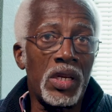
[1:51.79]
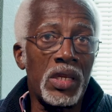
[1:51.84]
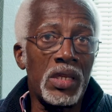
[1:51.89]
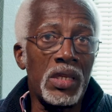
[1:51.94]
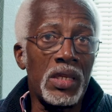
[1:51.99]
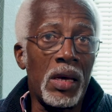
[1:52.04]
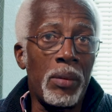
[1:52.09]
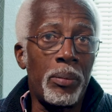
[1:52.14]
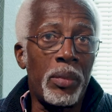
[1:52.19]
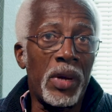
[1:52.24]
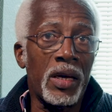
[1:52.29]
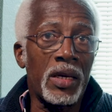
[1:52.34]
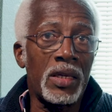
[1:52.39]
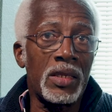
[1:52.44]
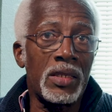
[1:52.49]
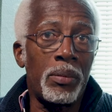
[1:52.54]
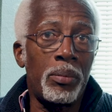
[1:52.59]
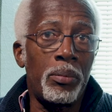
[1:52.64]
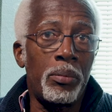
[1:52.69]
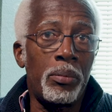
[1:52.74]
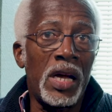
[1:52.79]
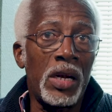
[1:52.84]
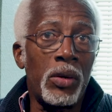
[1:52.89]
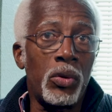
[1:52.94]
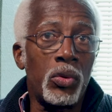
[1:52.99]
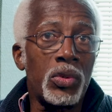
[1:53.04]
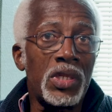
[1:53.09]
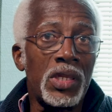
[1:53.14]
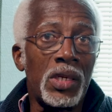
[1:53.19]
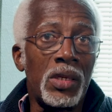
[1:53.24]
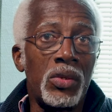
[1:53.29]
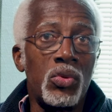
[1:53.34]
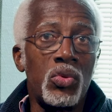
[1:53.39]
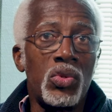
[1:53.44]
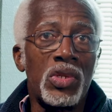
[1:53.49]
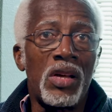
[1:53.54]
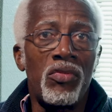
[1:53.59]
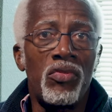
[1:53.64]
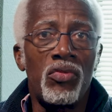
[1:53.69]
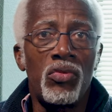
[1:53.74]
Il y a par exemple pas longtemps, nous
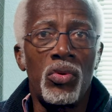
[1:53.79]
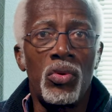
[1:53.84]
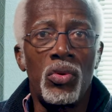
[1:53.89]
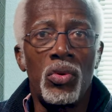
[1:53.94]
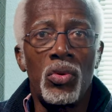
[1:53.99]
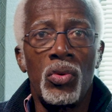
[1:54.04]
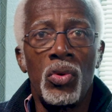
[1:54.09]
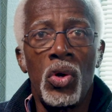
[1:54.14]
avons